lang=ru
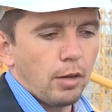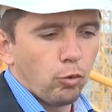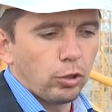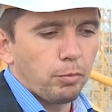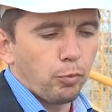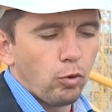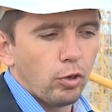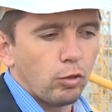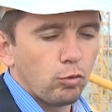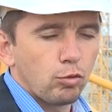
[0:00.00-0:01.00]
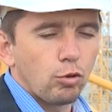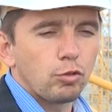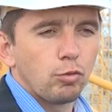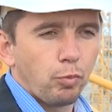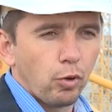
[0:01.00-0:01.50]
Работы по
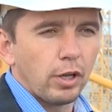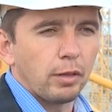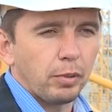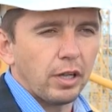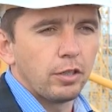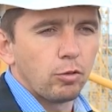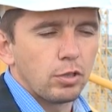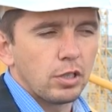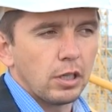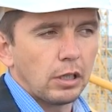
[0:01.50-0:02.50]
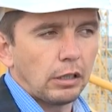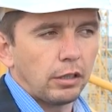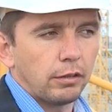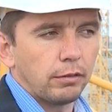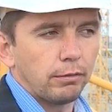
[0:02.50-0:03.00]
устройству поля планируются
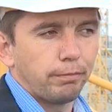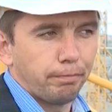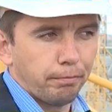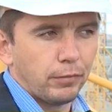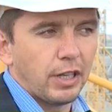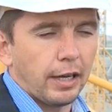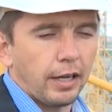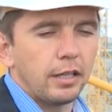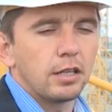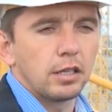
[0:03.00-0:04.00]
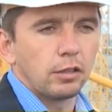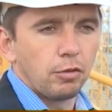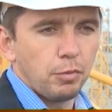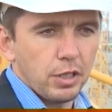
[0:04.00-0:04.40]
на конец этого